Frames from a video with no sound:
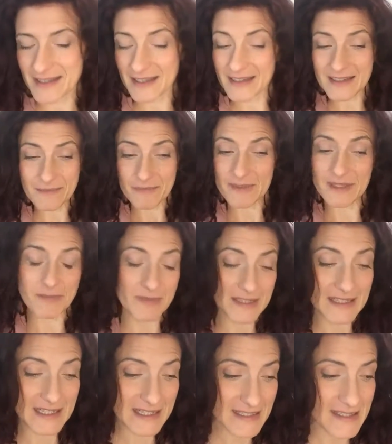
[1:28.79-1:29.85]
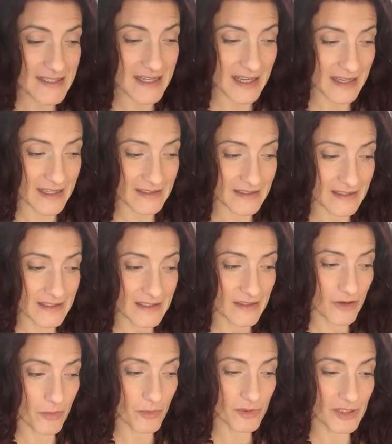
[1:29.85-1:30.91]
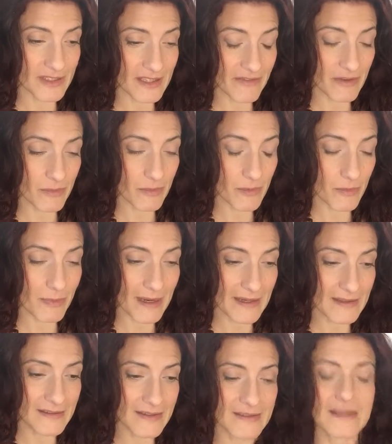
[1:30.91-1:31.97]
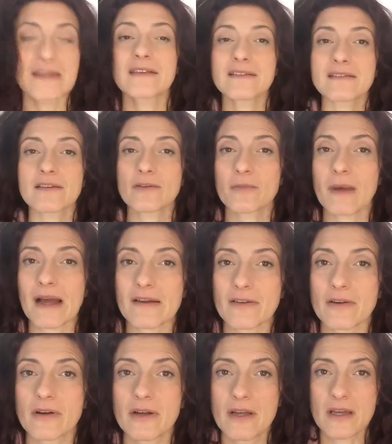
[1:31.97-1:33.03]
di pigrizia e di comodità fa proprio parte dell'essere umano.